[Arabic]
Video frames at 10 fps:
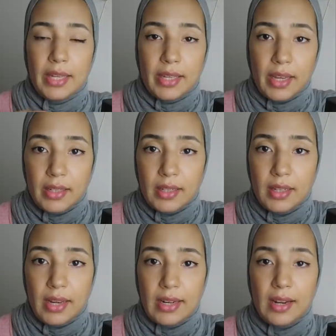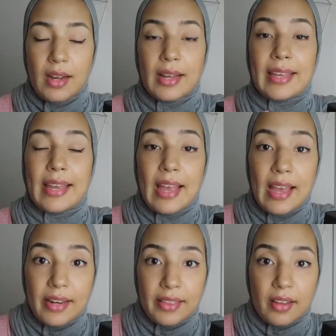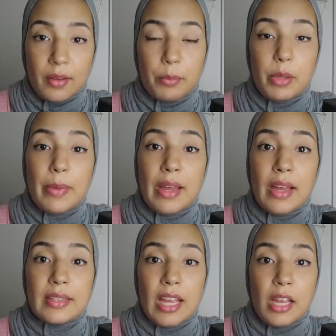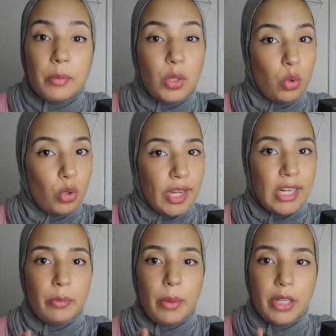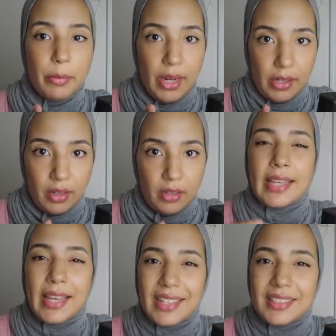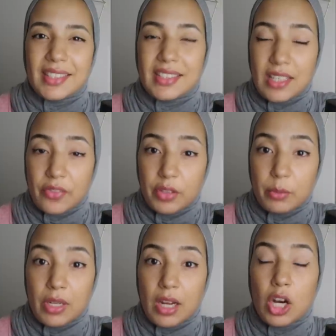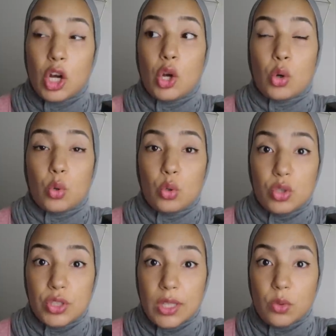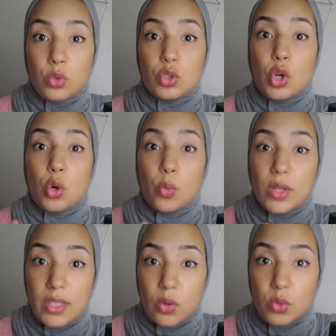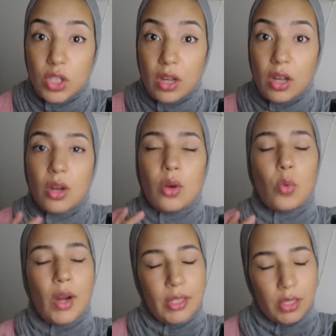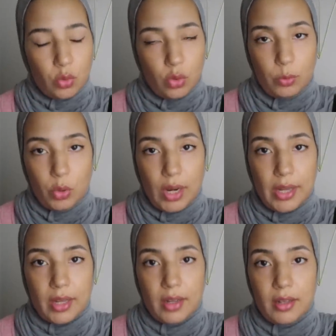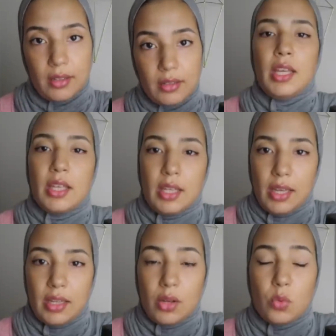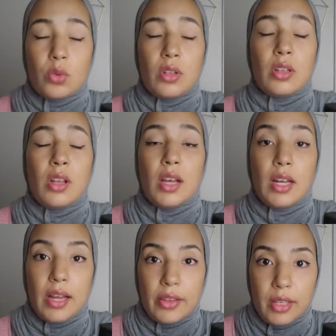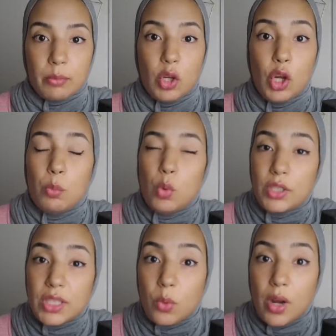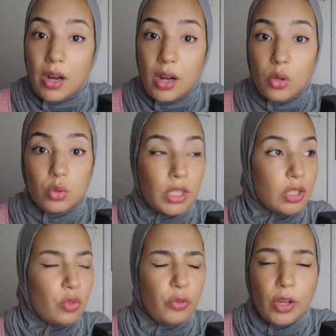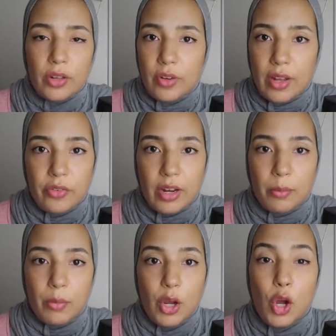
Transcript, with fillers: حكاية الليلة كارثة بما تحمله الكلمة من معنى كيخص يستفد منها كل زوج وزوجة وأيضا كل مراهقة حكايه والله العظيم محتواها كنت كنشوفه غير في الافلام